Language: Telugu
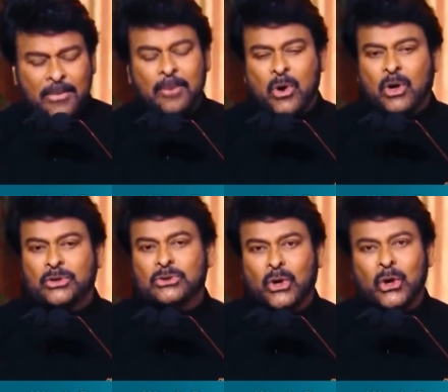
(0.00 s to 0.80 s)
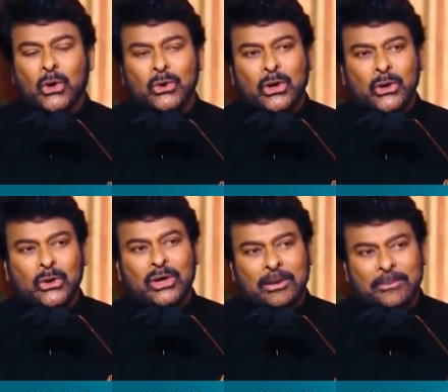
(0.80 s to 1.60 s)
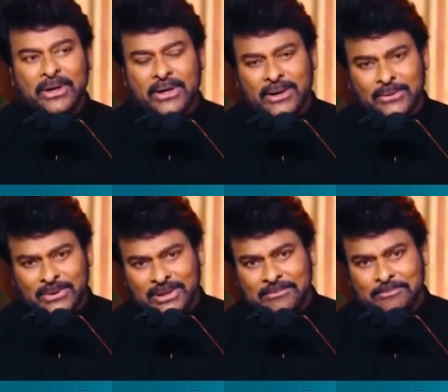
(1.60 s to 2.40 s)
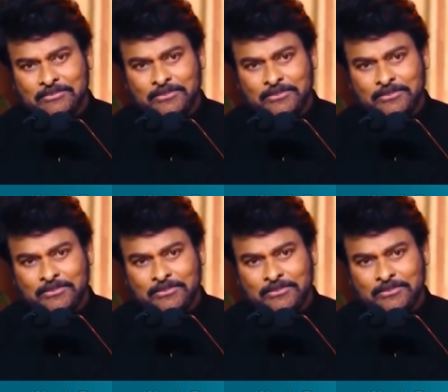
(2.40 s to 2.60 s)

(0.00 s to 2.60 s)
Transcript: అమ్మ మొగల్తూరులో నిండు గర్భిణిగా ఉంది